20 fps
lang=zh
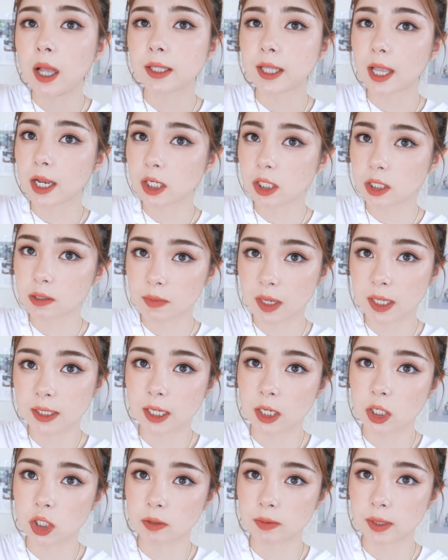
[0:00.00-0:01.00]
但是你们也
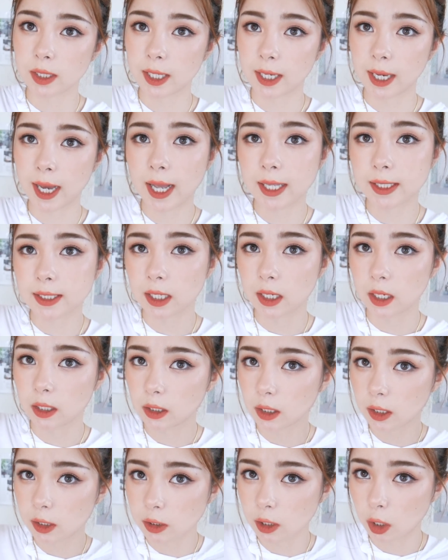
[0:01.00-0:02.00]
在视频里看见了，
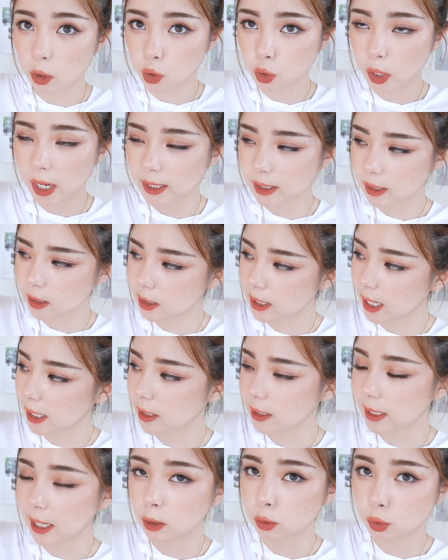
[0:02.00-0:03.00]
那个小刷子蘸
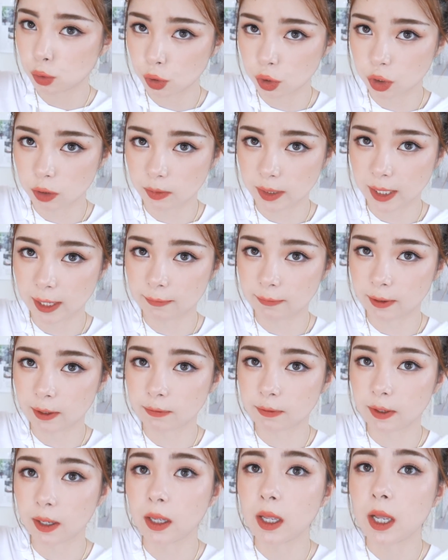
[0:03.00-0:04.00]
着它确实不太飞粉。